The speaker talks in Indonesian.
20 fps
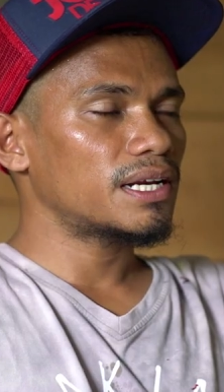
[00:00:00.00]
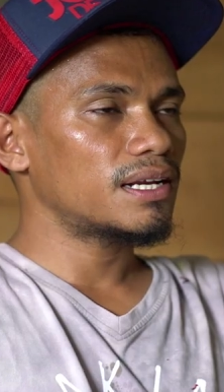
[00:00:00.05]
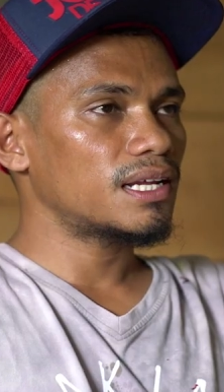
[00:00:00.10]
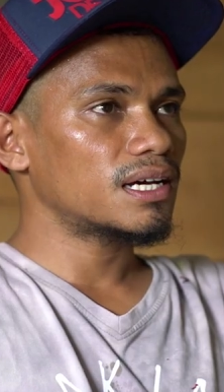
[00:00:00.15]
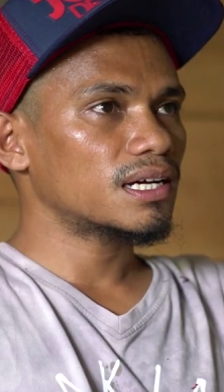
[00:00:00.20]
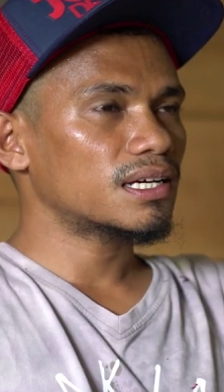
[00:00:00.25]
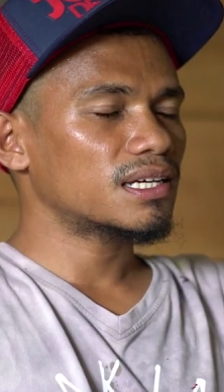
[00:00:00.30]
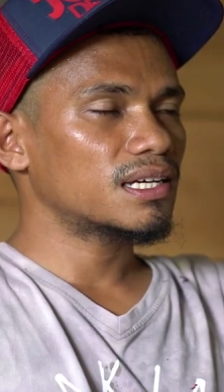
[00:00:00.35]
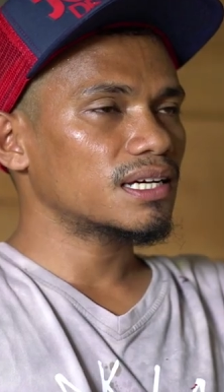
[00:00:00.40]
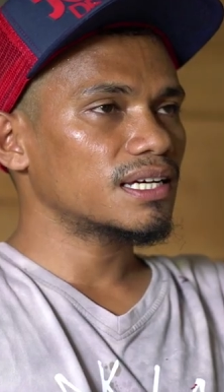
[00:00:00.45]

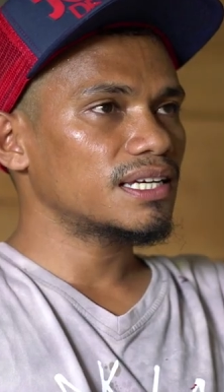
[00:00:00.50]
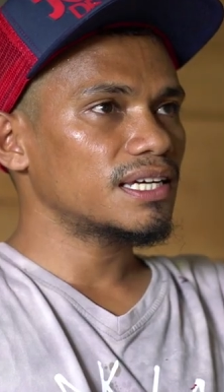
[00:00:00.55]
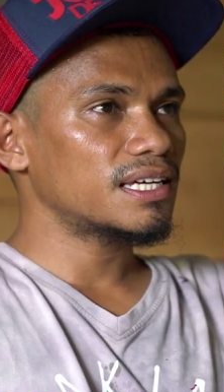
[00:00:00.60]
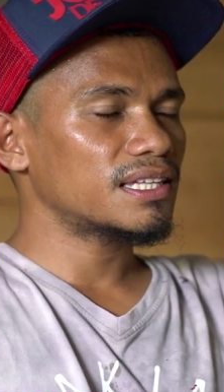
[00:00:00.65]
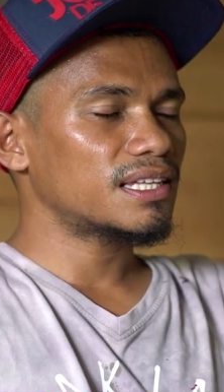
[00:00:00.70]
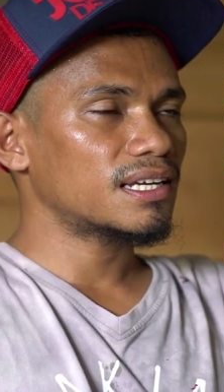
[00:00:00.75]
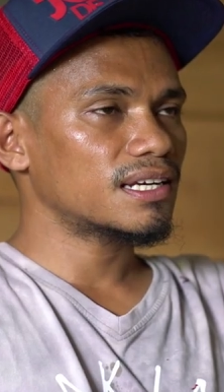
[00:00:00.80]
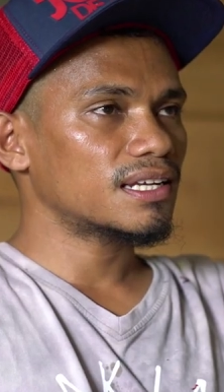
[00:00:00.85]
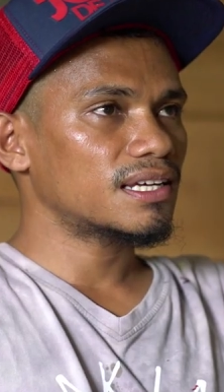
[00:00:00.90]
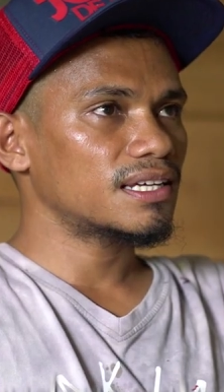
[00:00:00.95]
pada
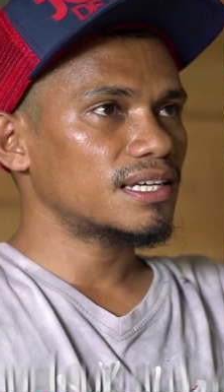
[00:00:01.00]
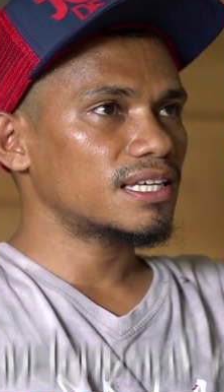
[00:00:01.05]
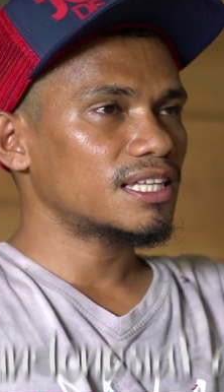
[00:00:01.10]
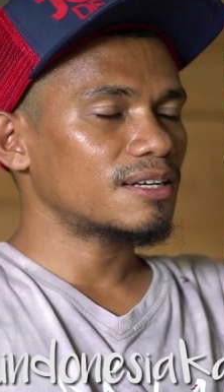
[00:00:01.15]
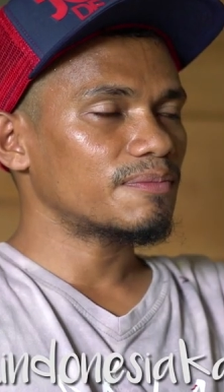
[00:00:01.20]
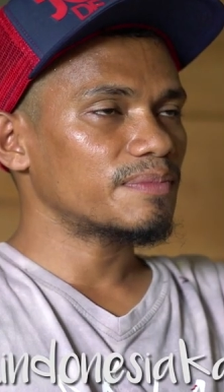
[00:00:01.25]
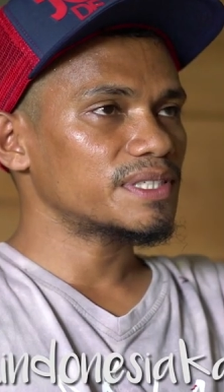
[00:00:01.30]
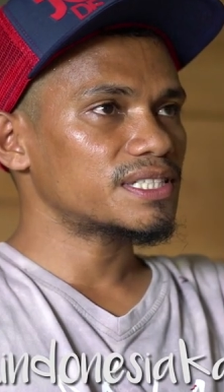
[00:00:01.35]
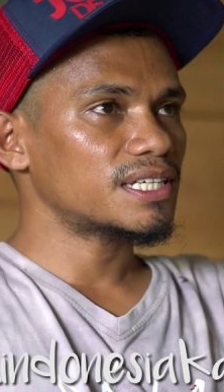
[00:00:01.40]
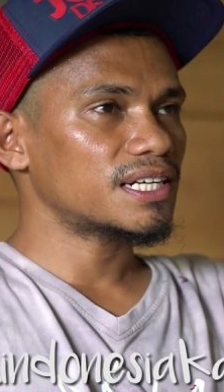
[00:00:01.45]

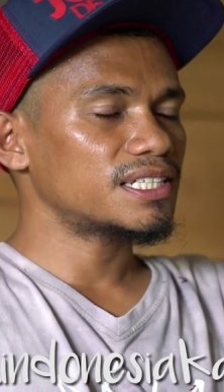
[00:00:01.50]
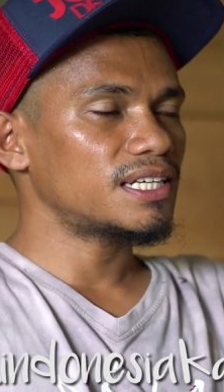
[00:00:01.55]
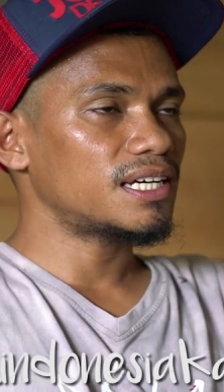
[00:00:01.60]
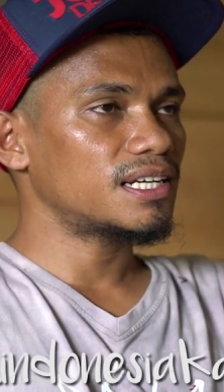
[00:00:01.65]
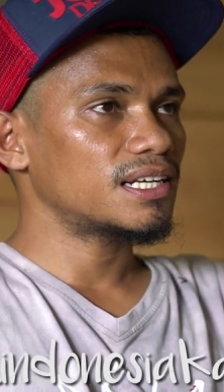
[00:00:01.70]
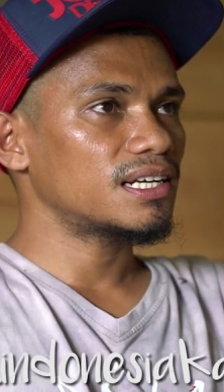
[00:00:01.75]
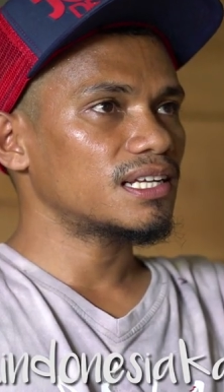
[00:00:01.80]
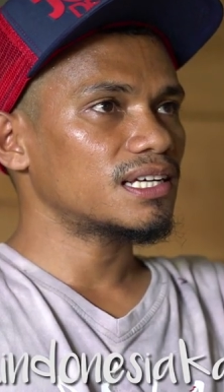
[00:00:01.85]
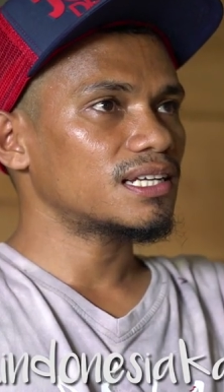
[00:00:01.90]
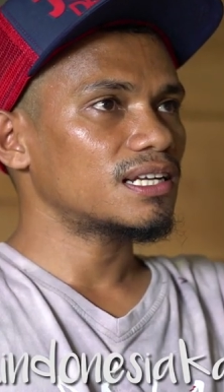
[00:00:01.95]
kegiatan-kegiatan
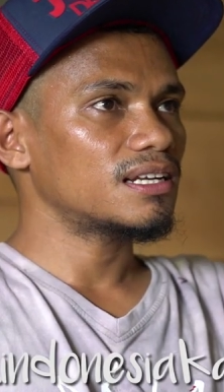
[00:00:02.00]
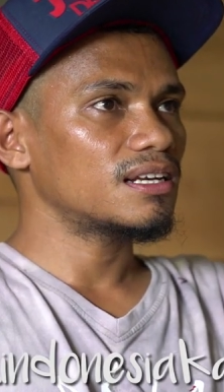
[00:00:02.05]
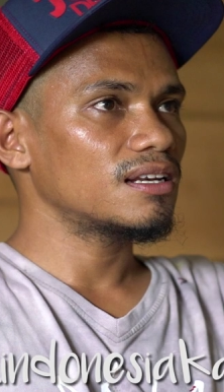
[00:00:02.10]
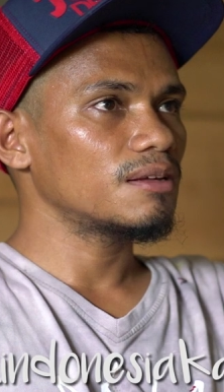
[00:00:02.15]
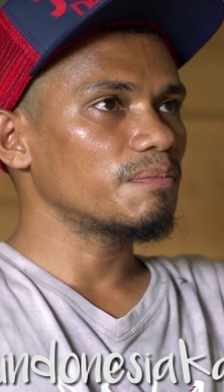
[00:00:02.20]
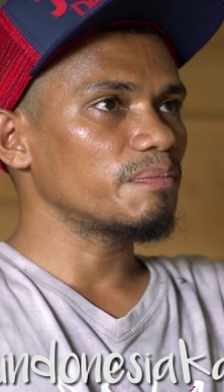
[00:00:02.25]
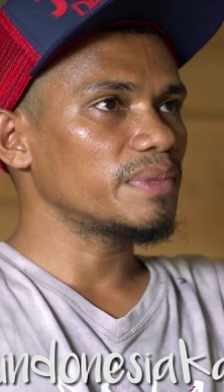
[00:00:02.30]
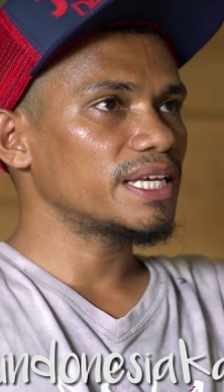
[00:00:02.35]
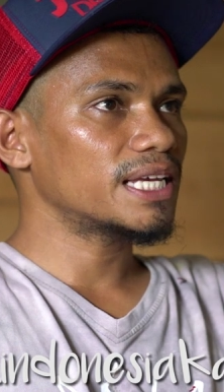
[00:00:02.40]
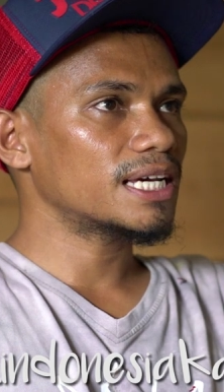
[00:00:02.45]
besarnya adalah
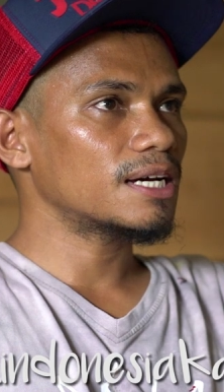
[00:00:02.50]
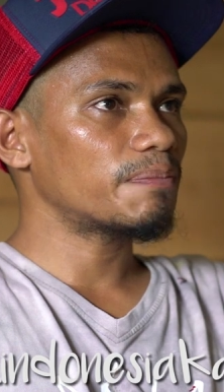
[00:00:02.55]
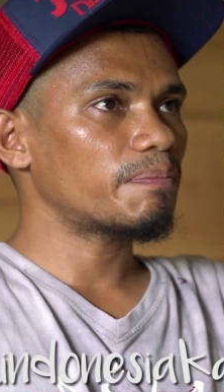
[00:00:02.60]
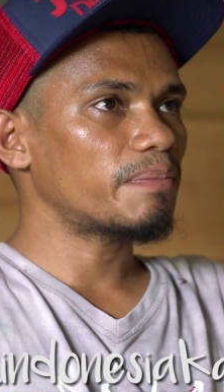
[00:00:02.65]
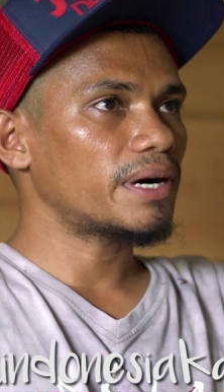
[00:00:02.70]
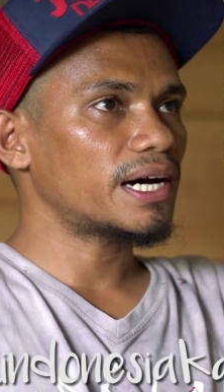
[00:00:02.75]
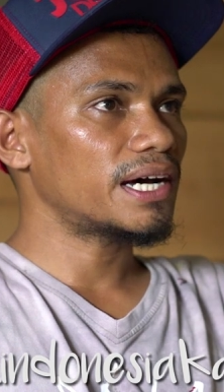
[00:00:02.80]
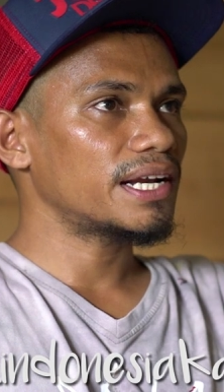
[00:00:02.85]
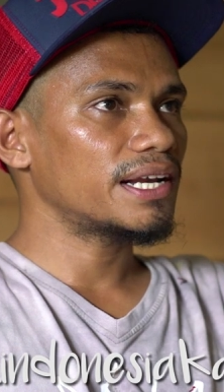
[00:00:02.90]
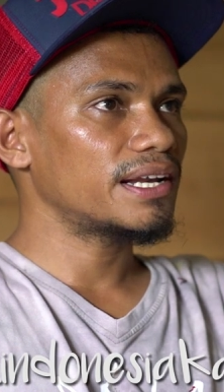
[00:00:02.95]
lebih
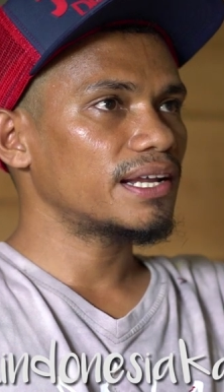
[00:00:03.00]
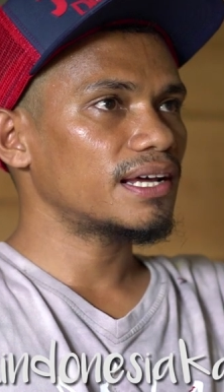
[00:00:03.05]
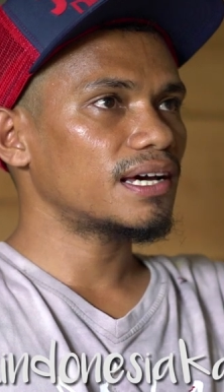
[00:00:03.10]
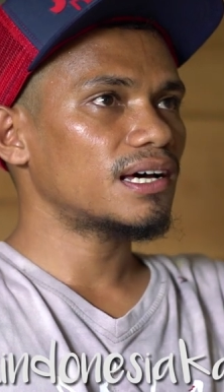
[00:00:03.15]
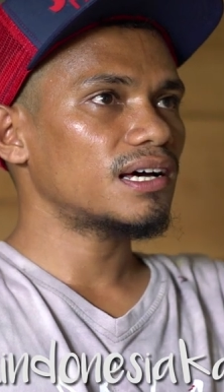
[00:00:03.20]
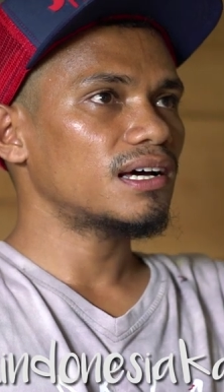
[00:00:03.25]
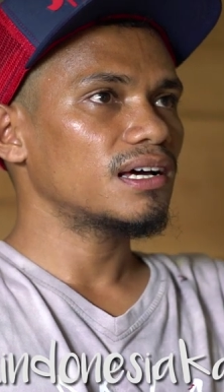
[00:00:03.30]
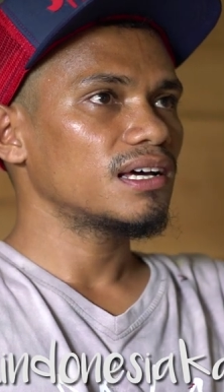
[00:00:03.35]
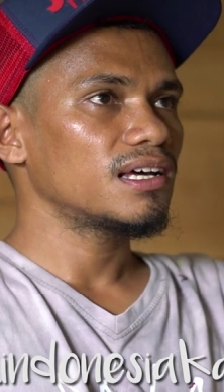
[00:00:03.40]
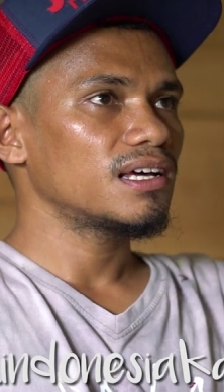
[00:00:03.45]

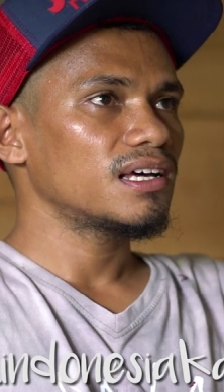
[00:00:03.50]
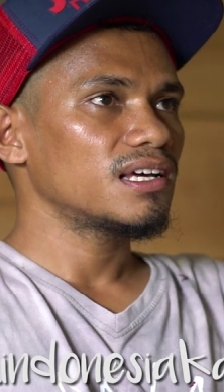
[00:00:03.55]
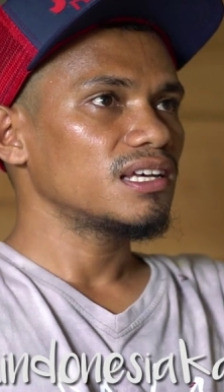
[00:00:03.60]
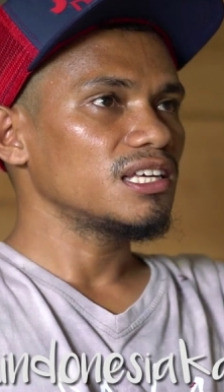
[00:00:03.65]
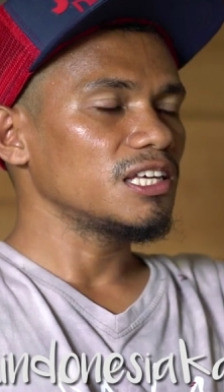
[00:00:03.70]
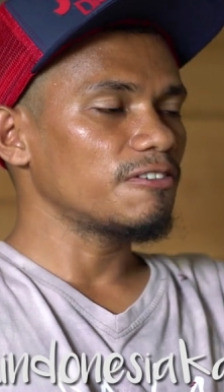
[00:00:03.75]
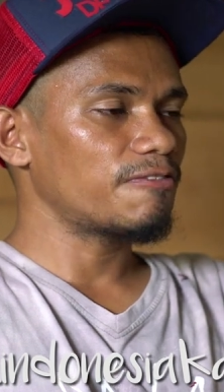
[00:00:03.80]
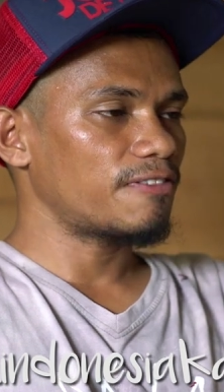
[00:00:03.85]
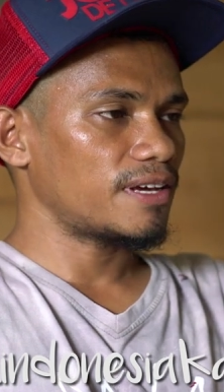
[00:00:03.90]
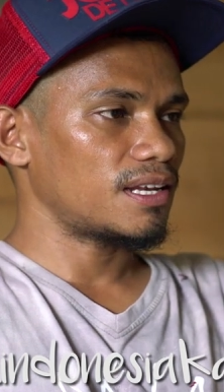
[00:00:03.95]
kepada
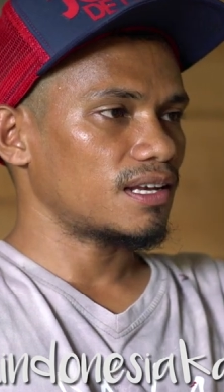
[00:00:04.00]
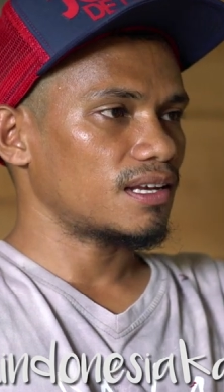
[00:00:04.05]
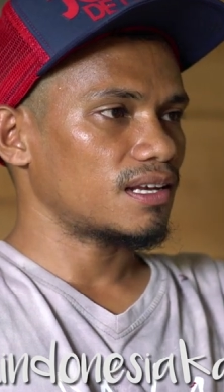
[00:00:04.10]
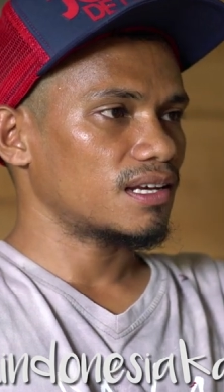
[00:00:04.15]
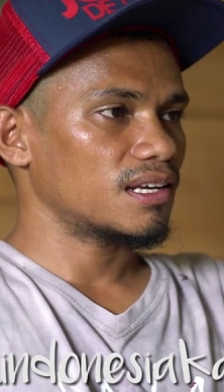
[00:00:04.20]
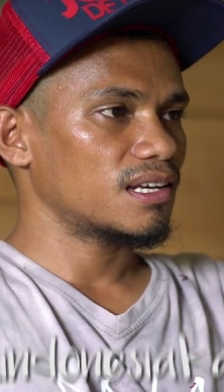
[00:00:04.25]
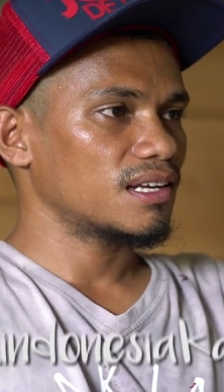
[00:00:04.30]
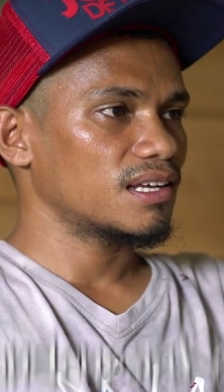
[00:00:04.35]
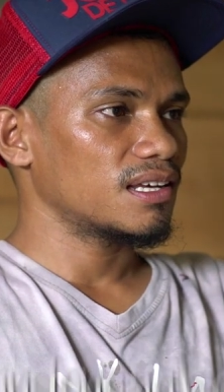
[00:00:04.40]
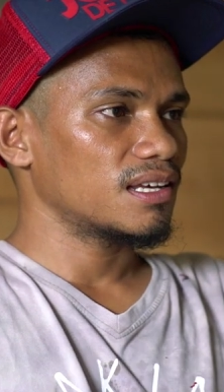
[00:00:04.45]
event.